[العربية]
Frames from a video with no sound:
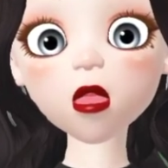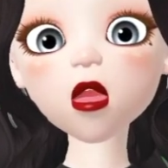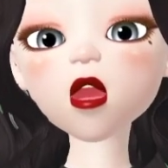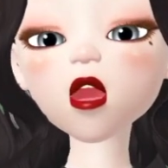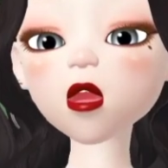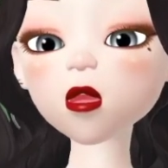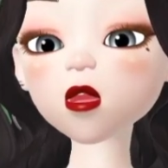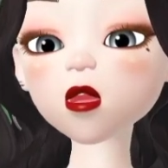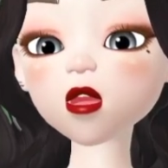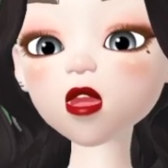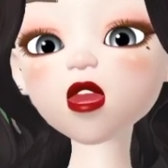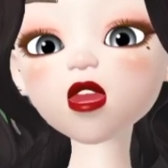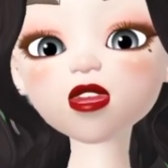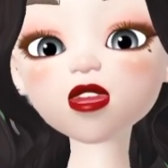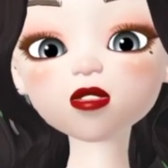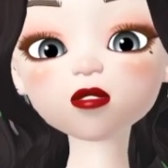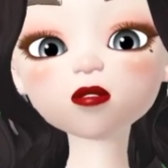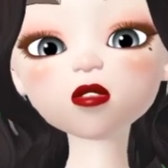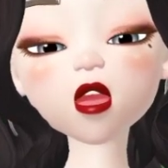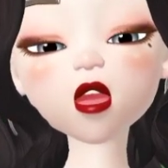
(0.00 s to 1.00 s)
وتحصل
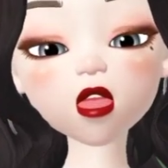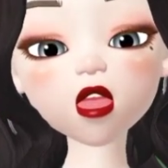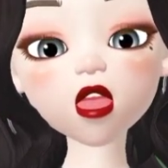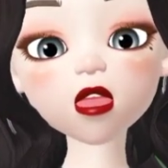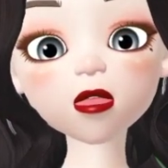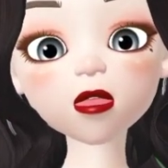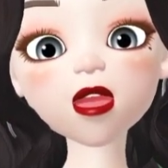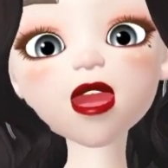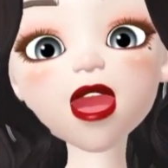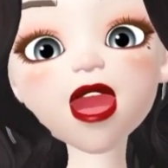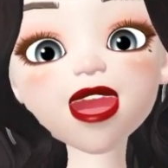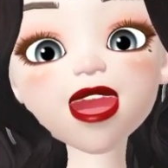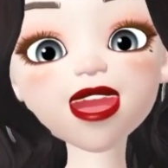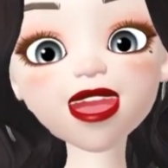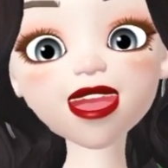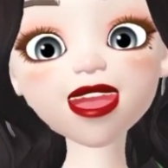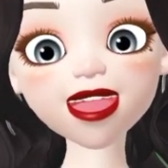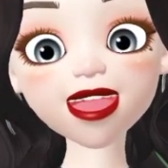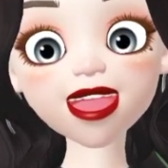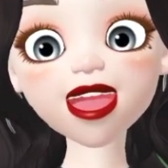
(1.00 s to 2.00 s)
قريبا على
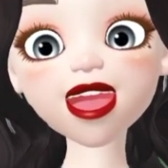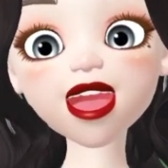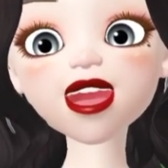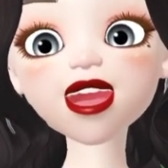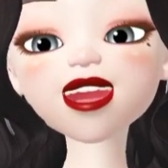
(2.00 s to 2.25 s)
النتائج